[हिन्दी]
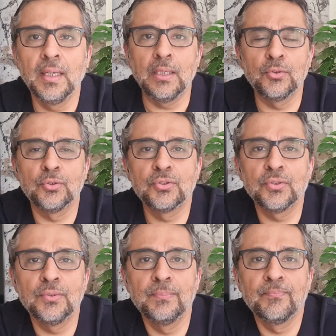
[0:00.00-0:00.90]
हेलो
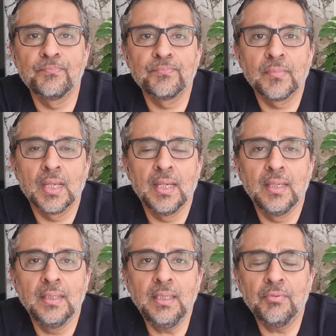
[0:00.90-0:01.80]
दोस्तों
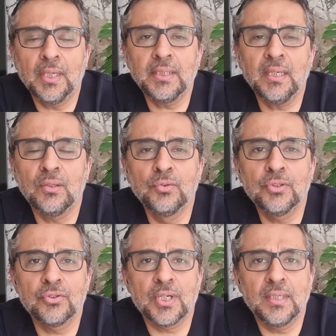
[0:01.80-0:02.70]
ये वाक्य
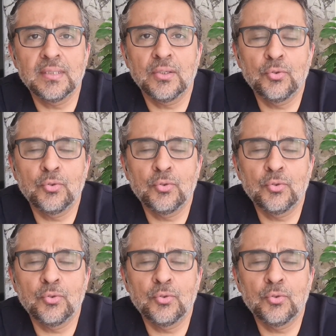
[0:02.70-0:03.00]
1940 से